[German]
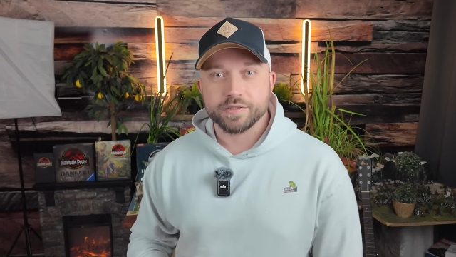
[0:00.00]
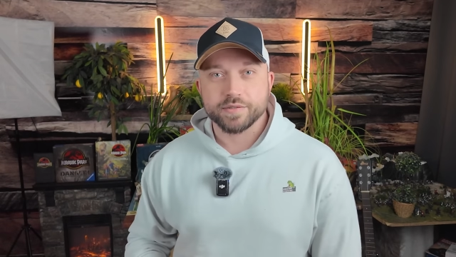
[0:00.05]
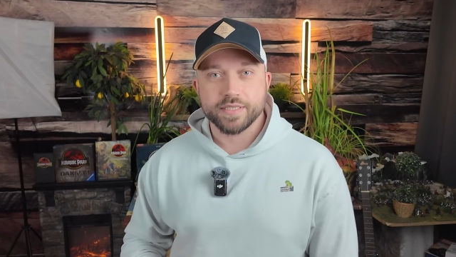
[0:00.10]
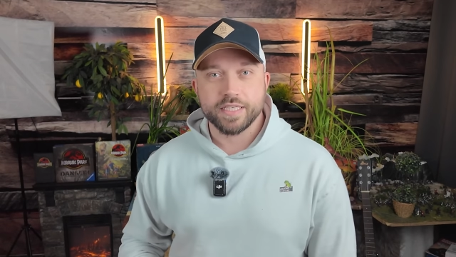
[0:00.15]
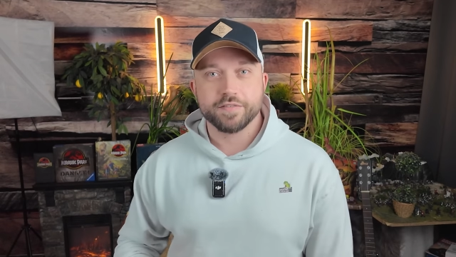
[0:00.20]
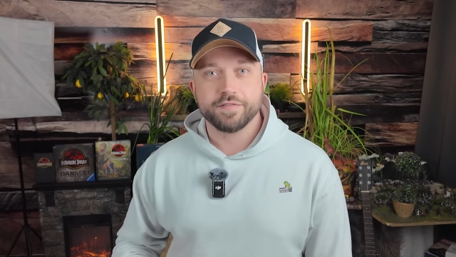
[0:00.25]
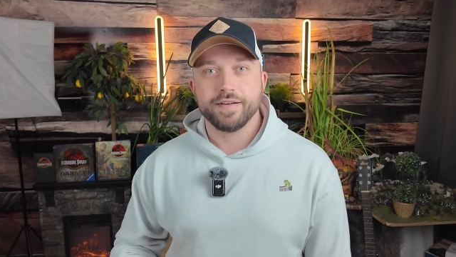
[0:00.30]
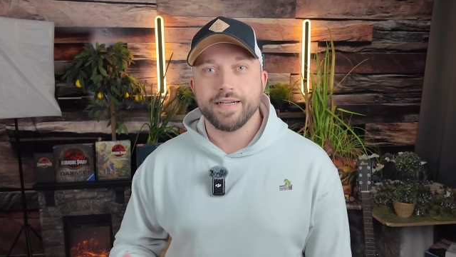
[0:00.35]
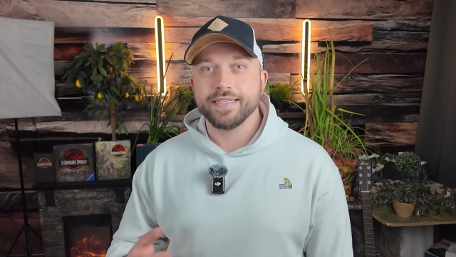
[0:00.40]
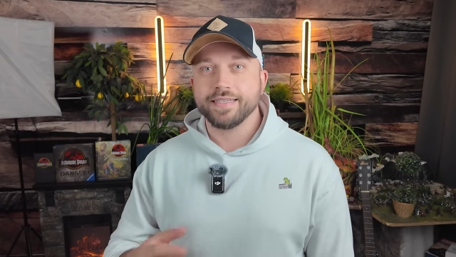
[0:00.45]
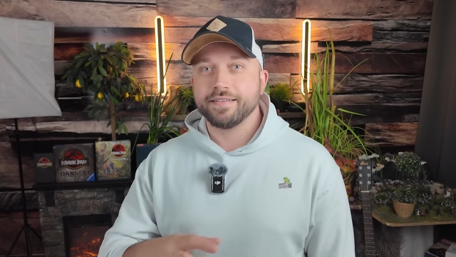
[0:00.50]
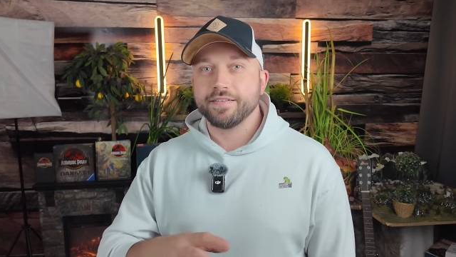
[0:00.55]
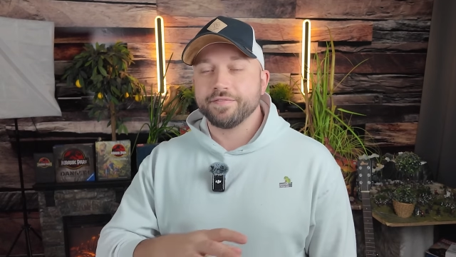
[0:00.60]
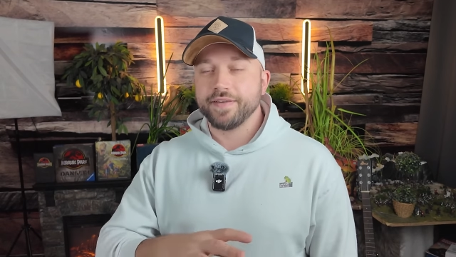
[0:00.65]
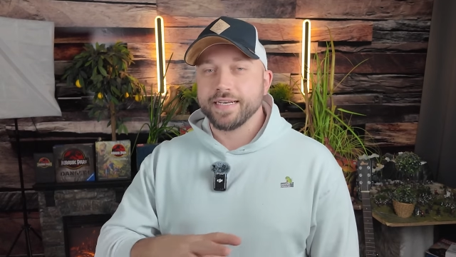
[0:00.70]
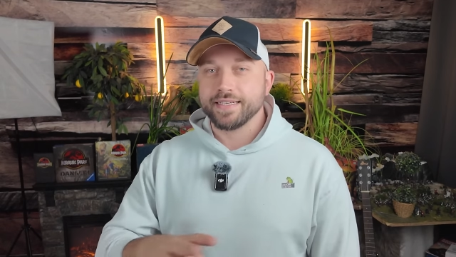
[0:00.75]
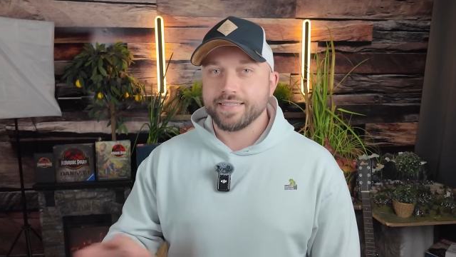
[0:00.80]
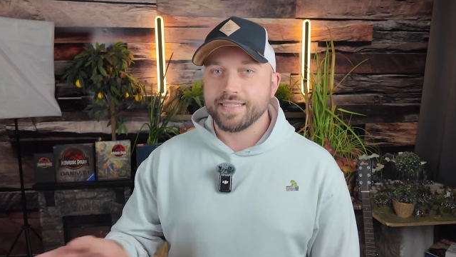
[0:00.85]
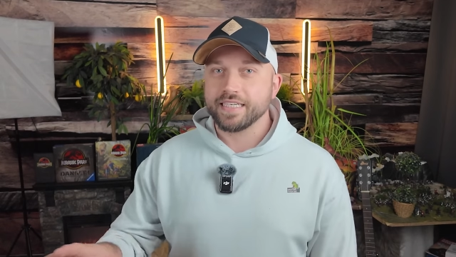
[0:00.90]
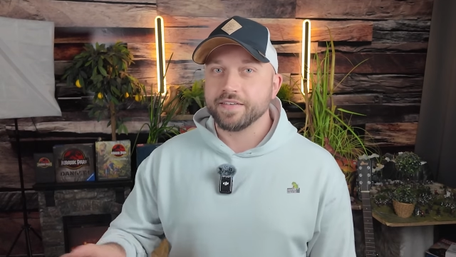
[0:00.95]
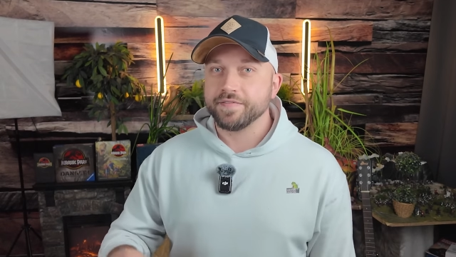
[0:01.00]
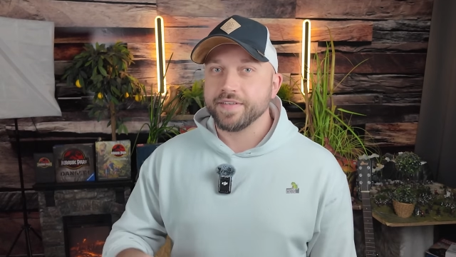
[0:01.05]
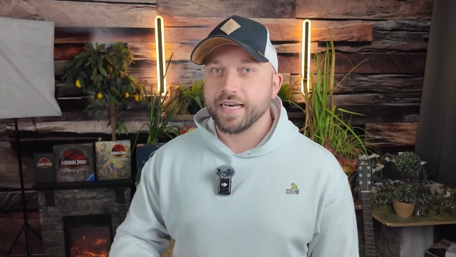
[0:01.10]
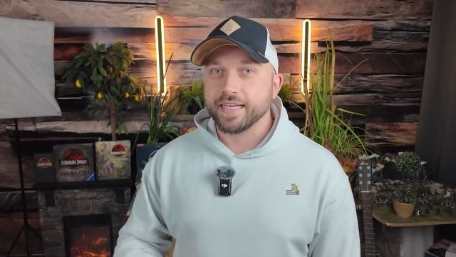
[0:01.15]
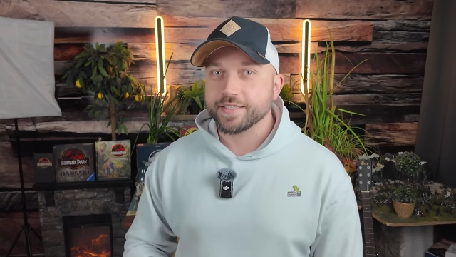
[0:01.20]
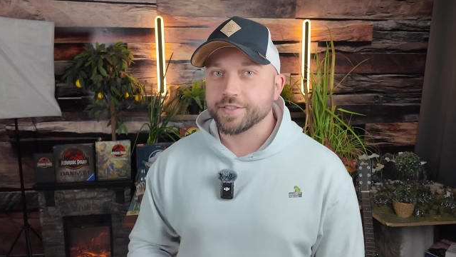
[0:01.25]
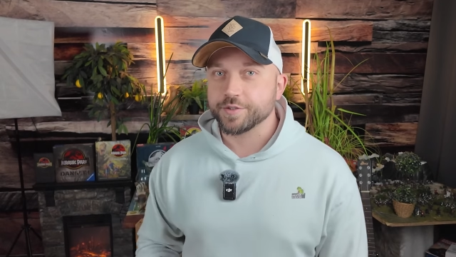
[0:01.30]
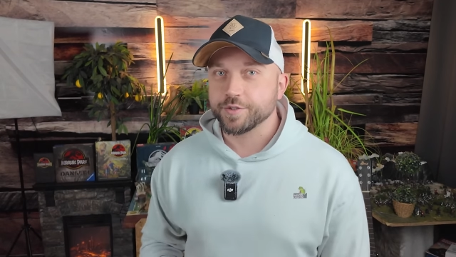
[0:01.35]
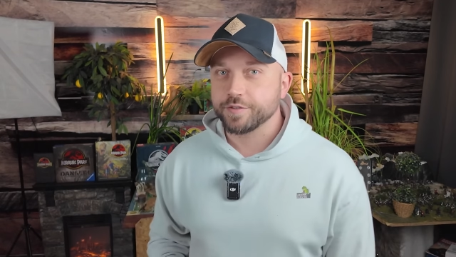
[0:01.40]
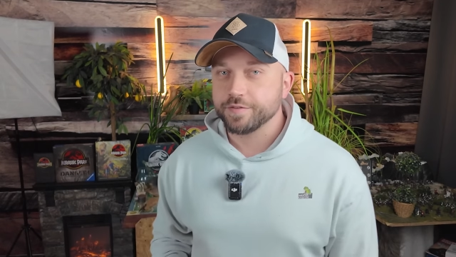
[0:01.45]
und die fällt, fängt irgendwie
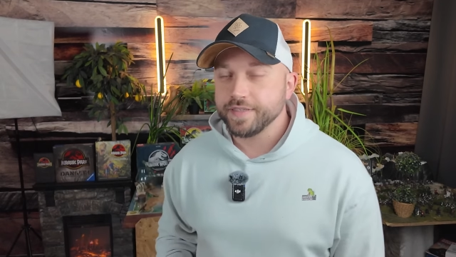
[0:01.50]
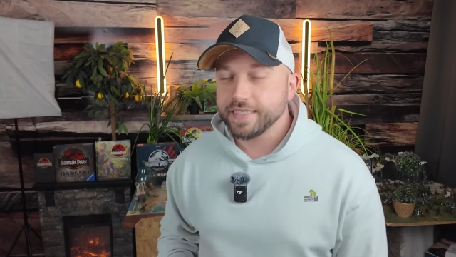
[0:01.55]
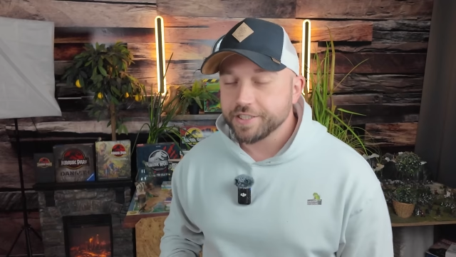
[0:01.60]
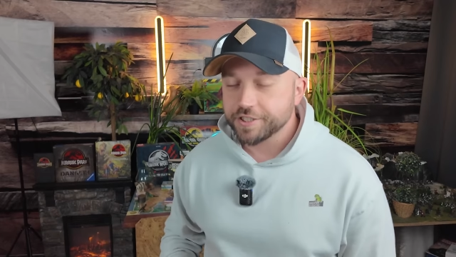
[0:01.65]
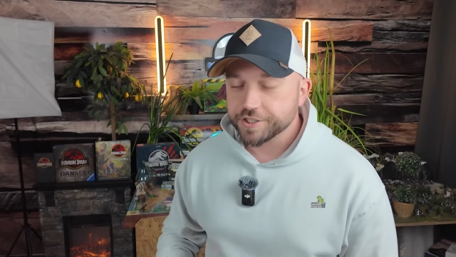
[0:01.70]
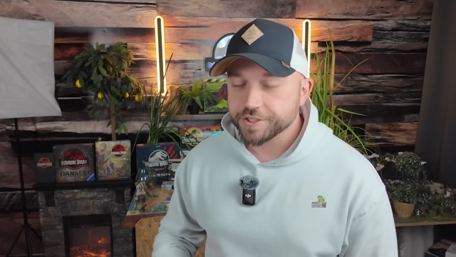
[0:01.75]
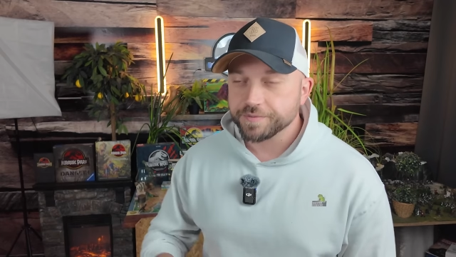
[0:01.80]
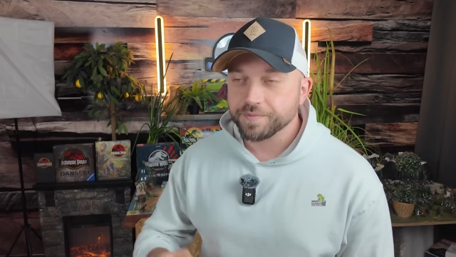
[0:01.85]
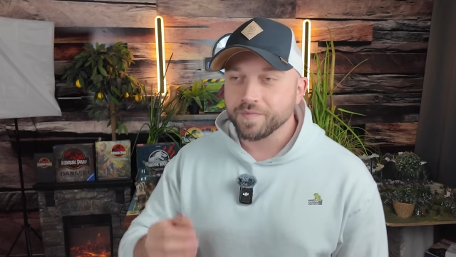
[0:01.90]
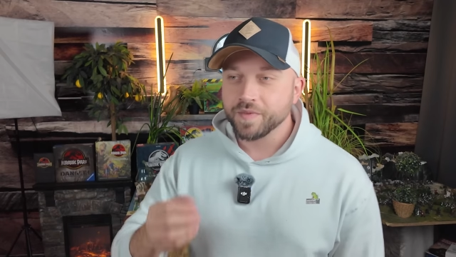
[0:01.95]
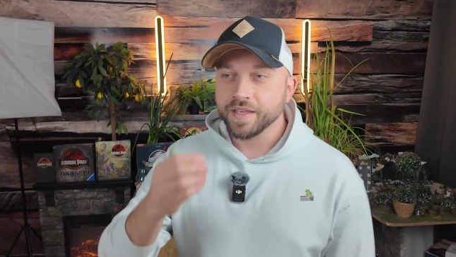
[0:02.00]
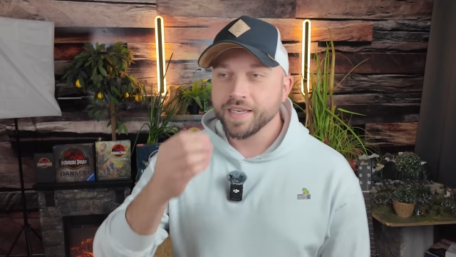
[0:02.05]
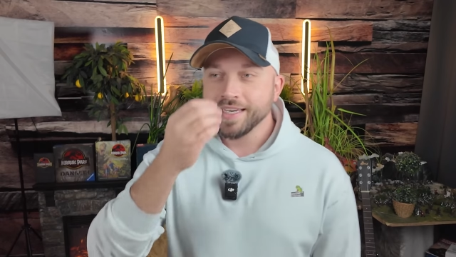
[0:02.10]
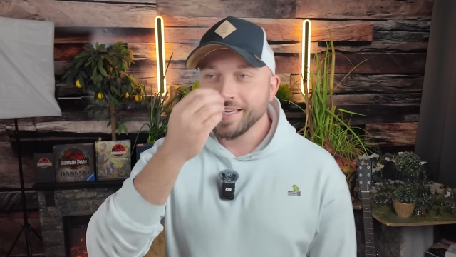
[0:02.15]
an zu quietschen